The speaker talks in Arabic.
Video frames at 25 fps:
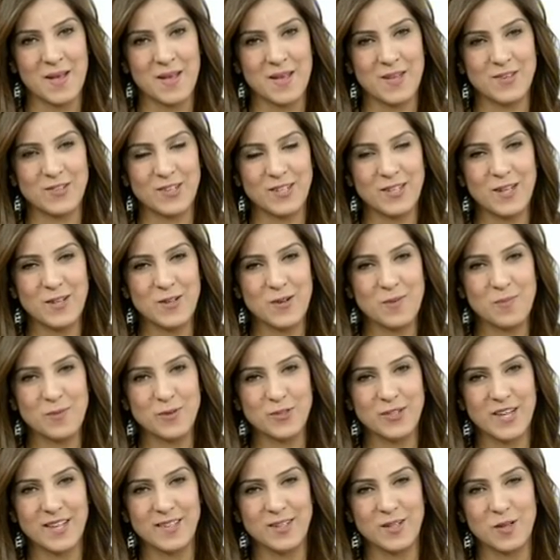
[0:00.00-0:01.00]
رجعنا لكم
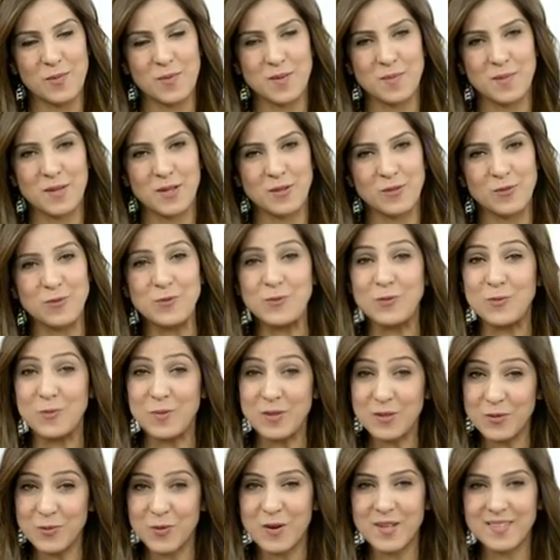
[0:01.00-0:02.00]
مشاهدينا وبتمنى تكونوا
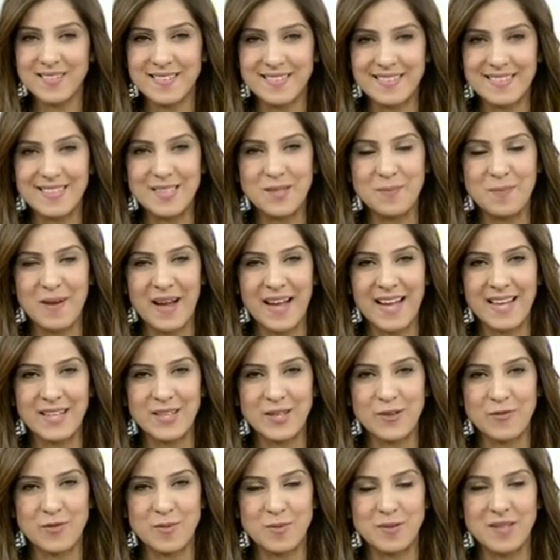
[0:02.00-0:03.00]
متواصلين
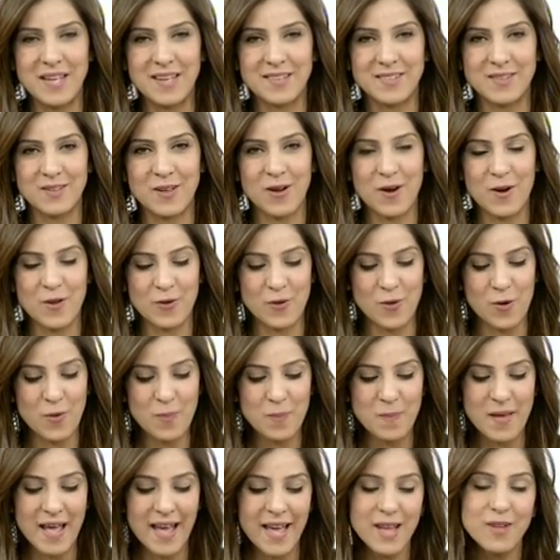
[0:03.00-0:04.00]
معنا في بداية
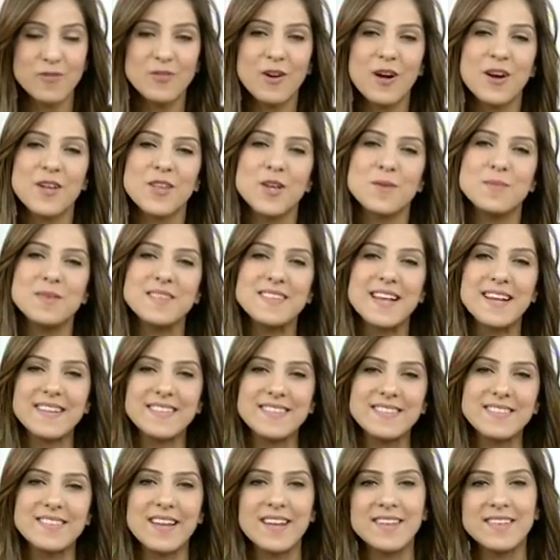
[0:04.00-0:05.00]
نهاركم بهي الفقرة
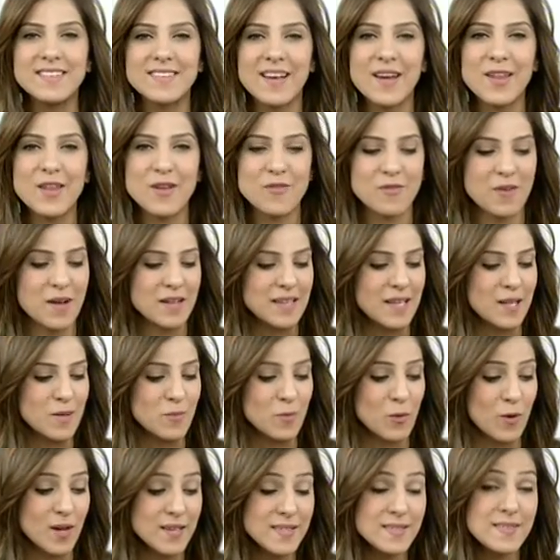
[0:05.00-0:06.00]
بالتحديد رح نتعرف على
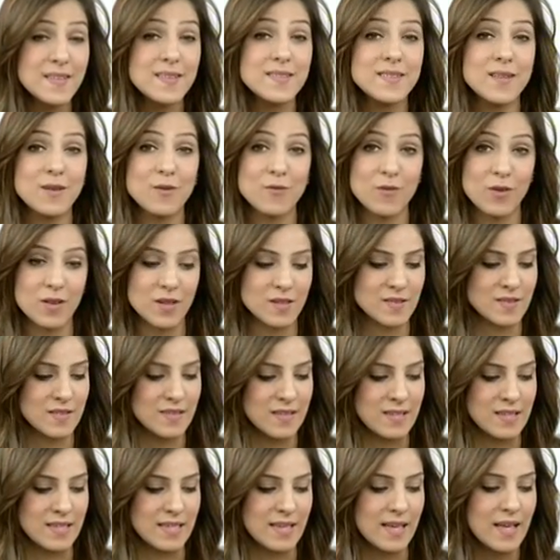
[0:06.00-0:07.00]
المؤسسة
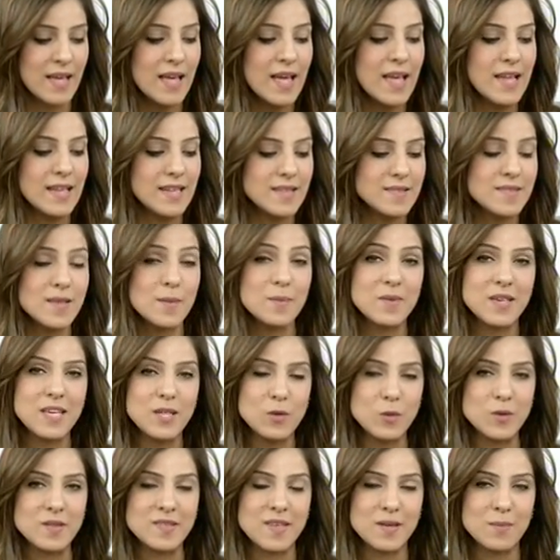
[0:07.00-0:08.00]
الفلسطينية
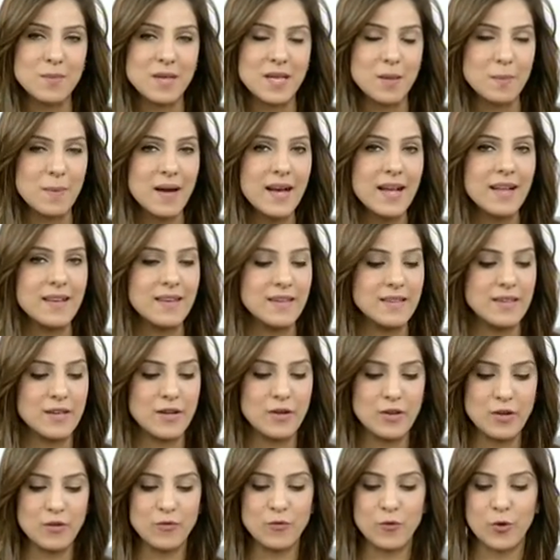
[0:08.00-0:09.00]
للتمكين والتنمية المحلية
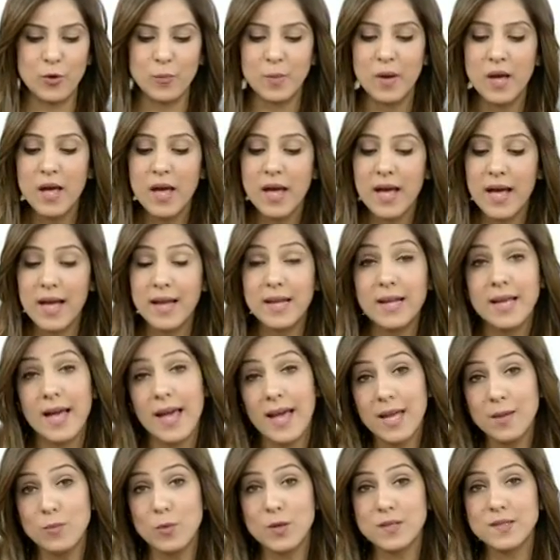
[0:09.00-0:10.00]
ريفورم هي,
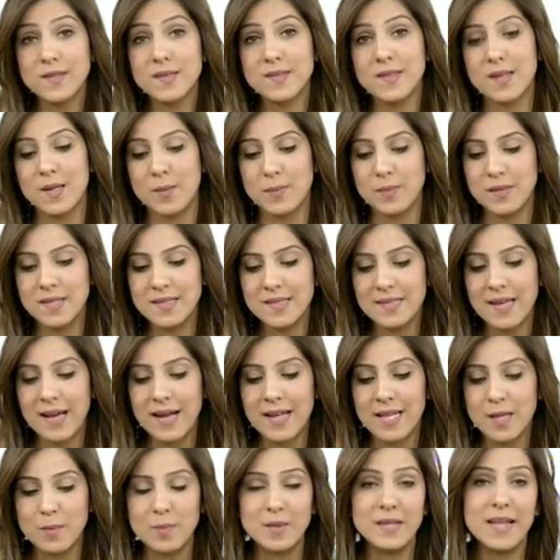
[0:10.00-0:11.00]
هي المؤسسة اللي
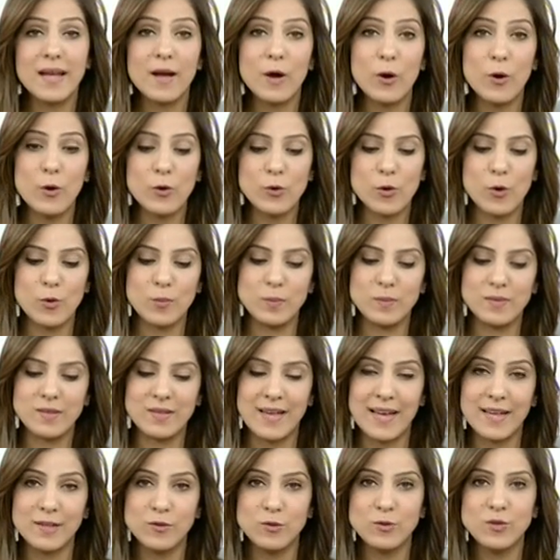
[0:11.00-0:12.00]
بتسعى لبناء حكم
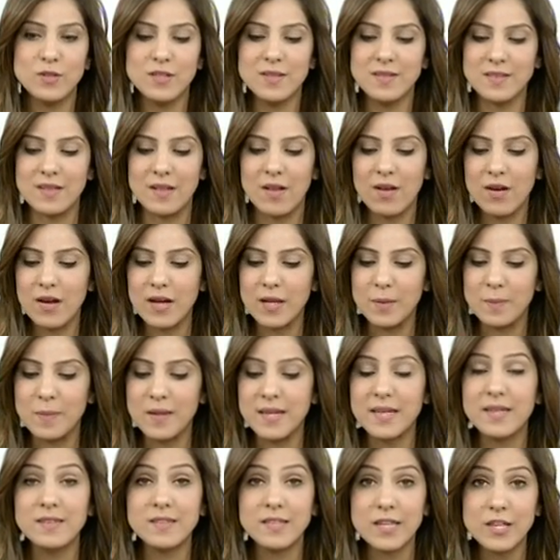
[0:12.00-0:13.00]
تعددي انطلاقا من
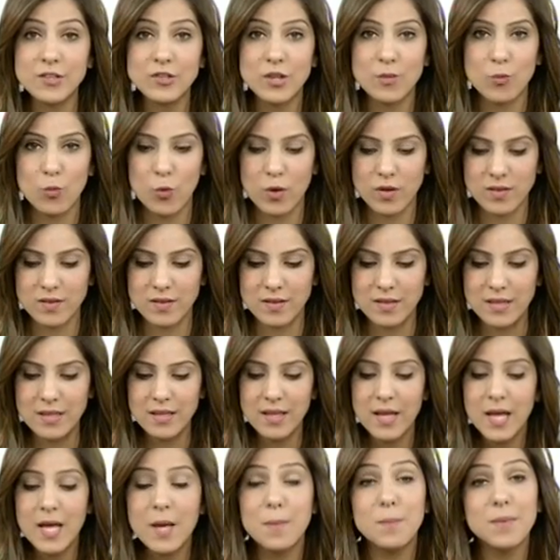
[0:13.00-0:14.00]
احتياج المواطنين
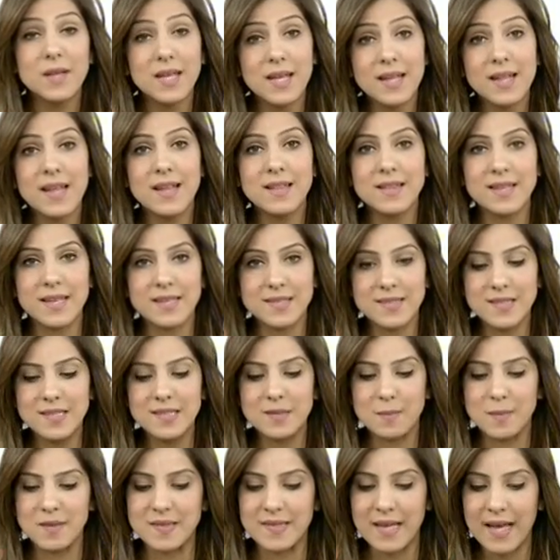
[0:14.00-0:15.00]
من خلال
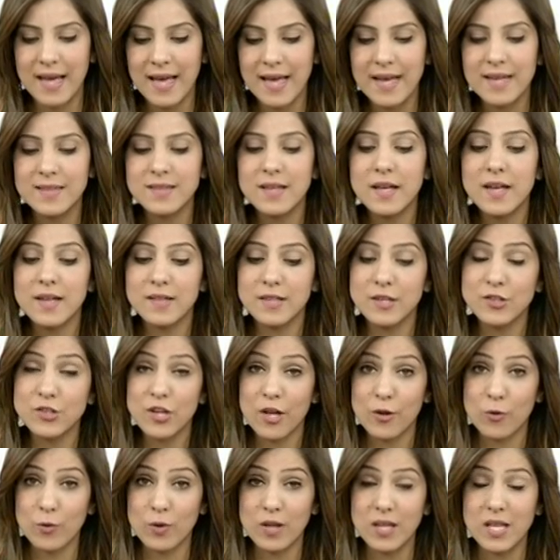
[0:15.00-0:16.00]
تأسيس مساحات
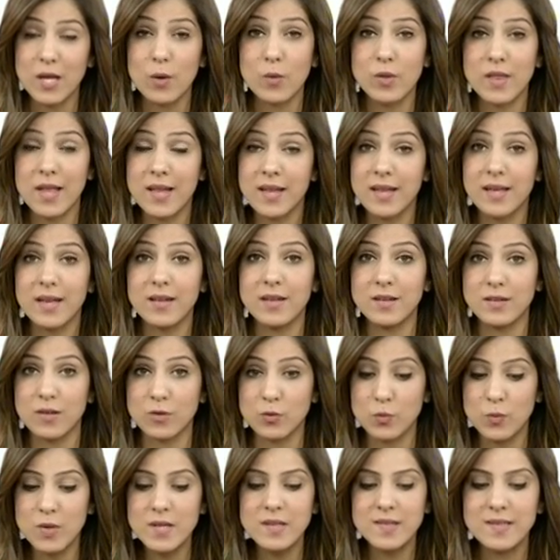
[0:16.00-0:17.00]
تشاركية وذلك
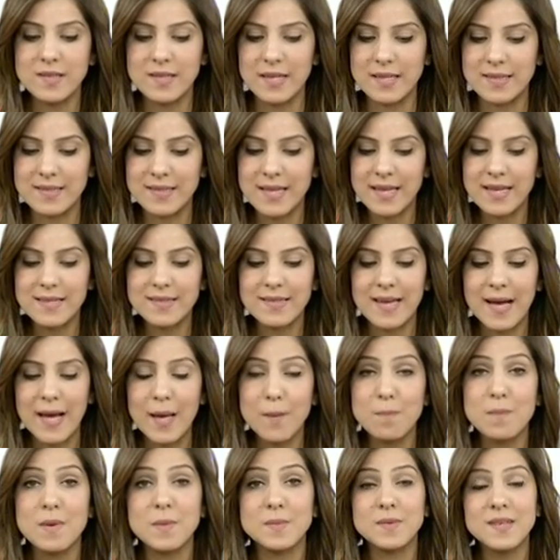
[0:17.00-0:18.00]
لتطوير سياسات
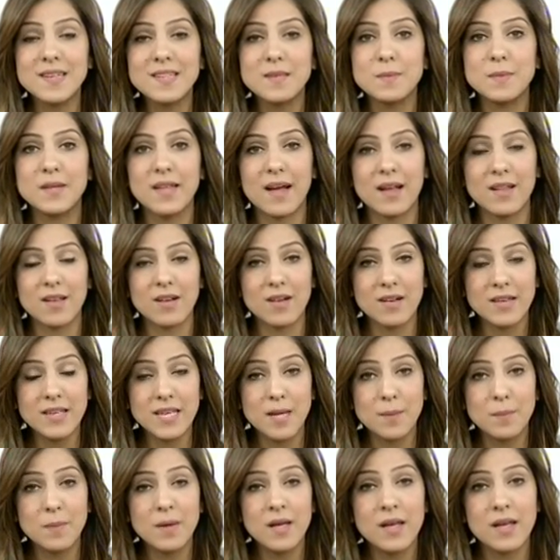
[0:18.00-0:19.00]
عامة بتعتمد على
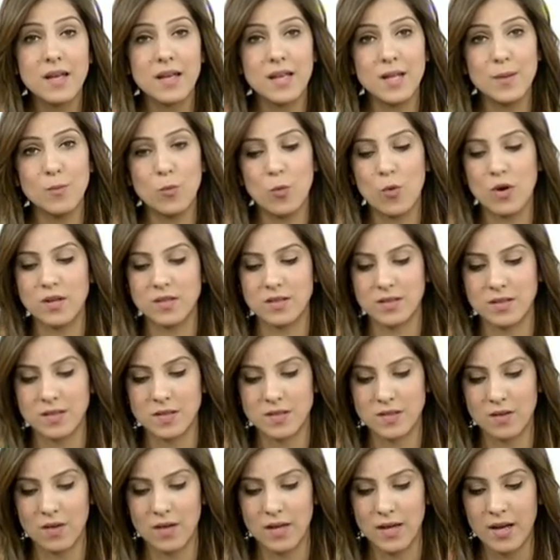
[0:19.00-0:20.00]
قيم المواطنة
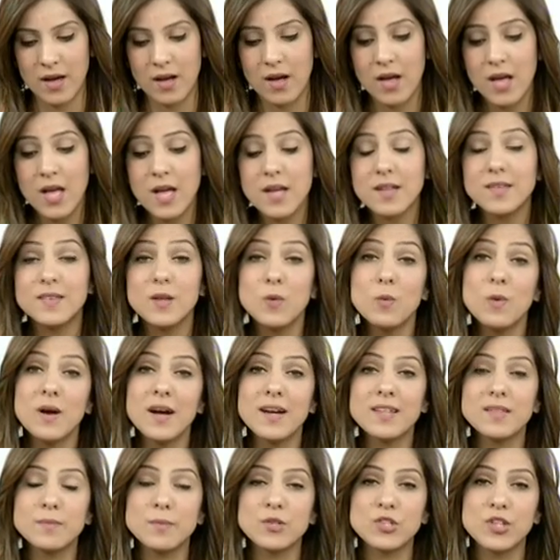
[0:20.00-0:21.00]
الصالحة
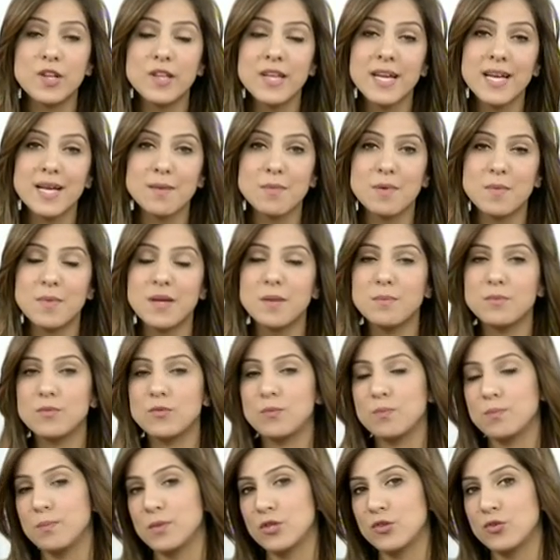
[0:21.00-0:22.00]
تنوعت مشاريعها ما بين
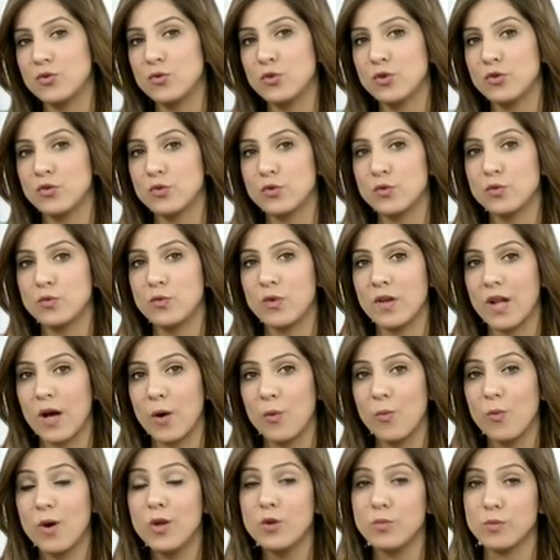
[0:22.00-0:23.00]
مشروع جسور
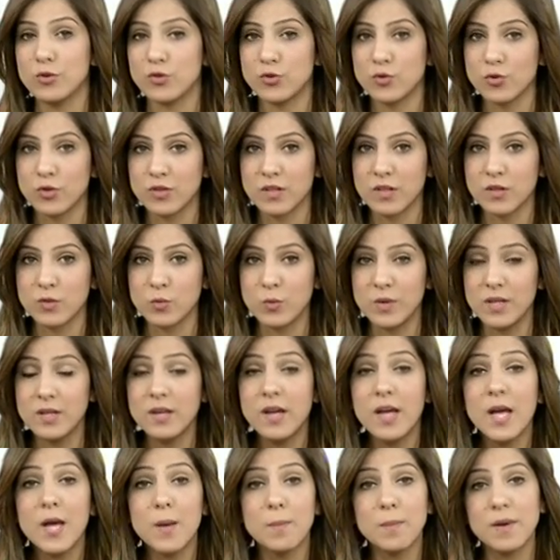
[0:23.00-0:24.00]
الأول ومشروع تطوير
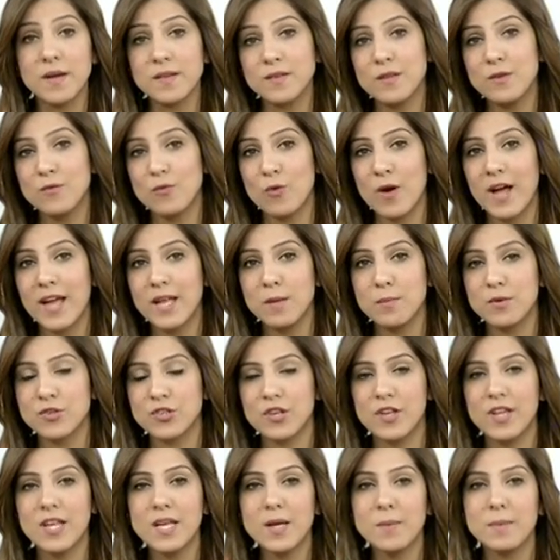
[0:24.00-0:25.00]
بيختلفوا هاي
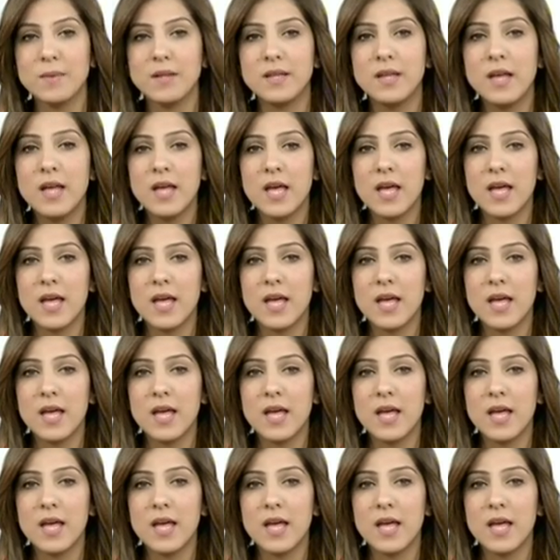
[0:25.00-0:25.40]
المشاريع من